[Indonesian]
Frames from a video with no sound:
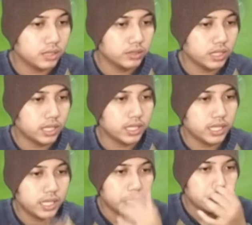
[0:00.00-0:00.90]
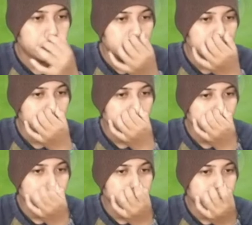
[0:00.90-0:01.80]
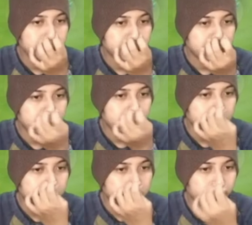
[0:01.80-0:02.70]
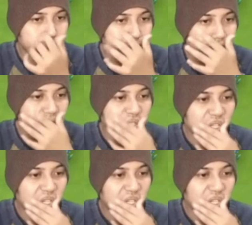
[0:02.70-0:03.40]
sudah nggak ada ya kita masuk event